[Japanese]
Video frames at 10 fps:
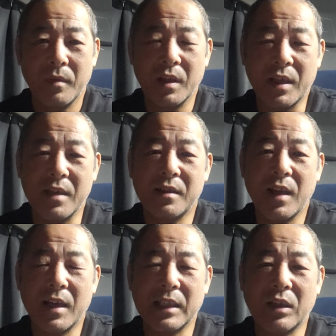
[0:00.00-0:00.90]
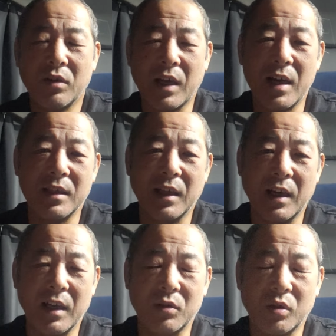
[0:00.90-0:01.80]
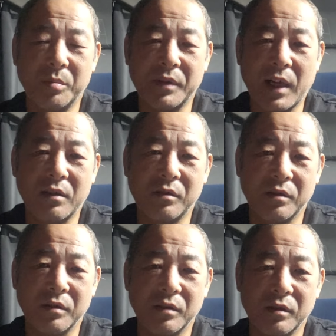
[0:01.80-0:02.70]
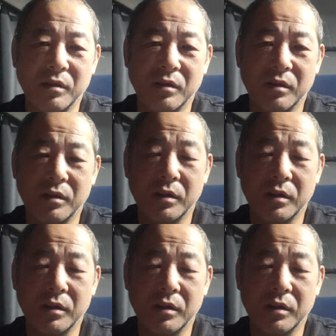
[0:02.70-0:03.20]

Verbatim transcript: で、決してあなたの会社が、そのブラック